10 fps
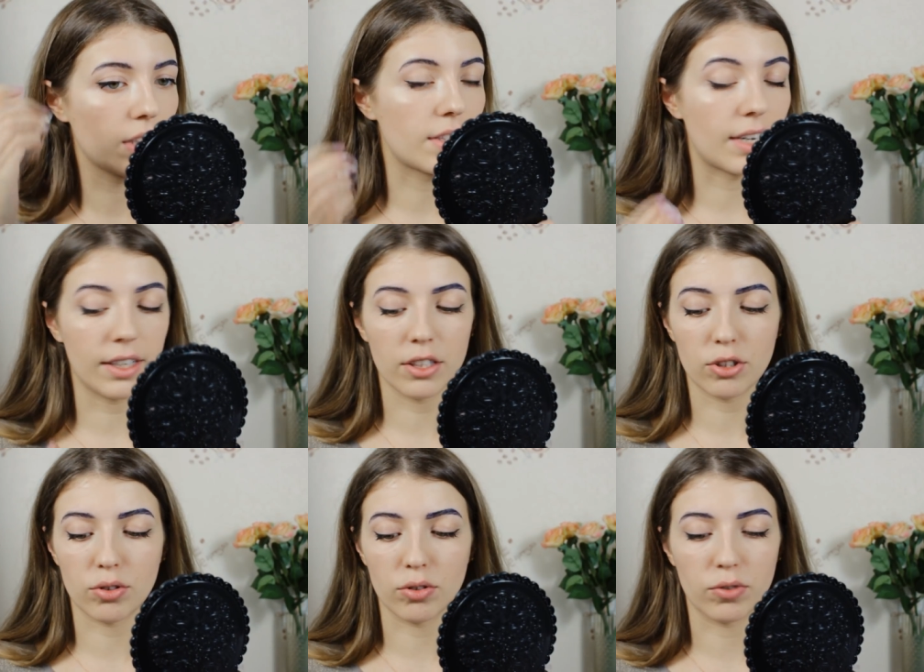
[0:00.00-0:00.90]
Странно,
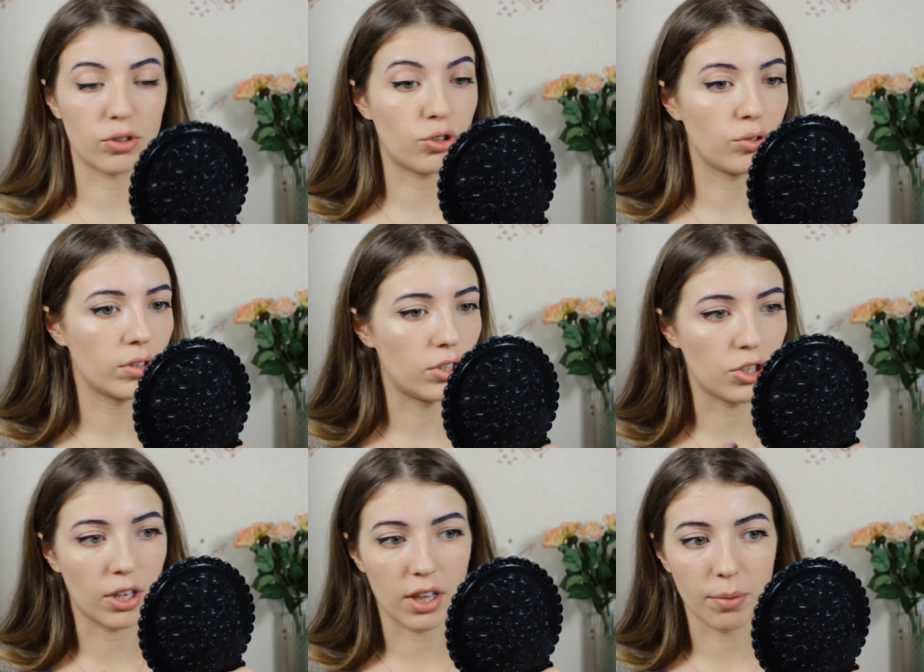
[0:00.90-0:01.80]
что вот
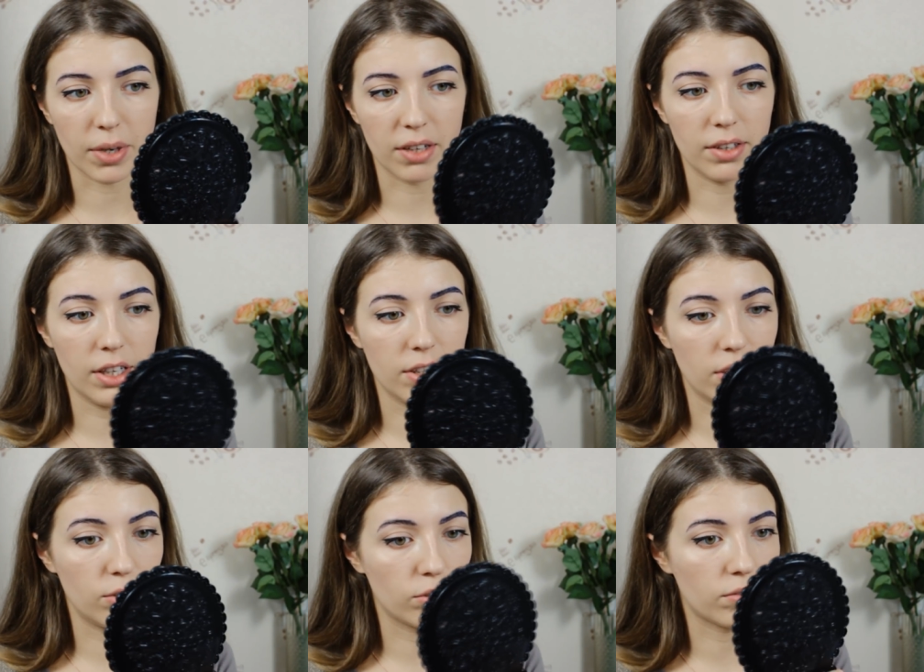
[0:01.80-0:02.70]
щеточки для бровей
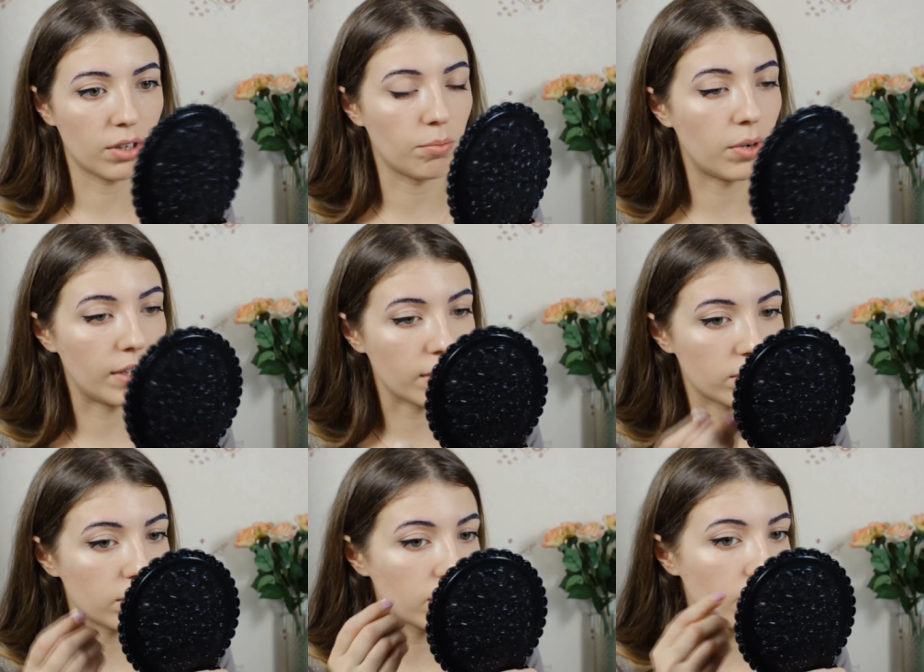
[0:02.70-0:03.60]
не идет в комплекте.